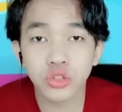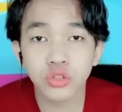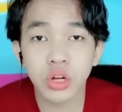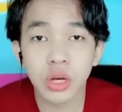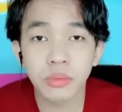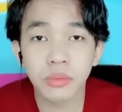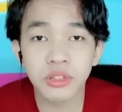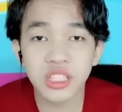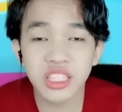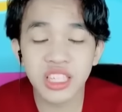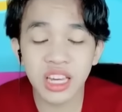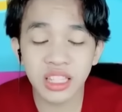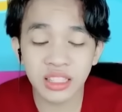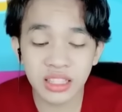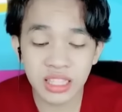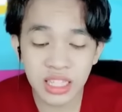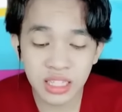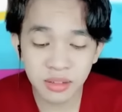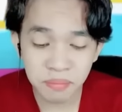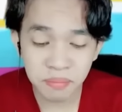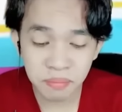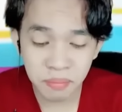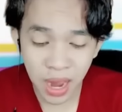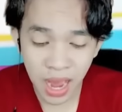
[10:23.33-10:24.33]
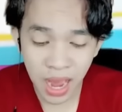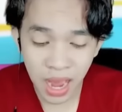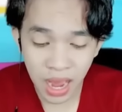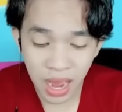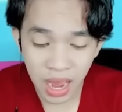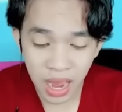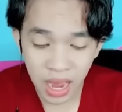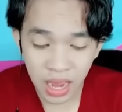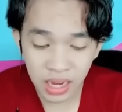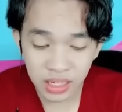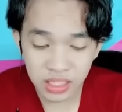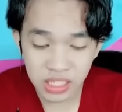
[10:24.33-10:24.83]
Sudah bisa
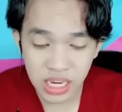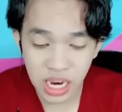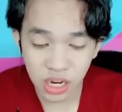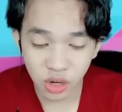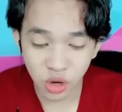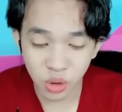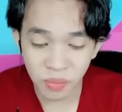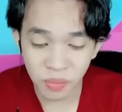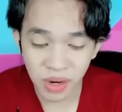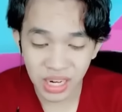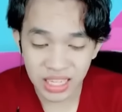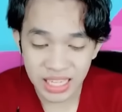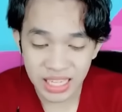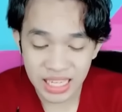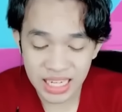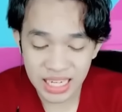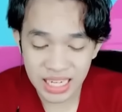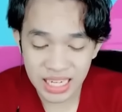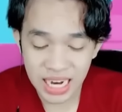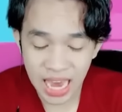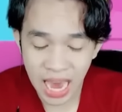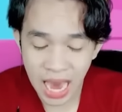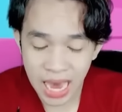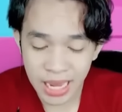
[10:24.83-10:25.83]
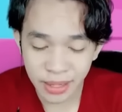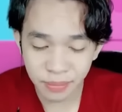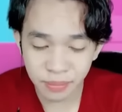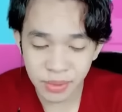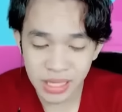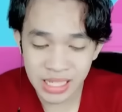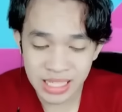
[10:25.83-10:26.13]
terbang, jago menghindar,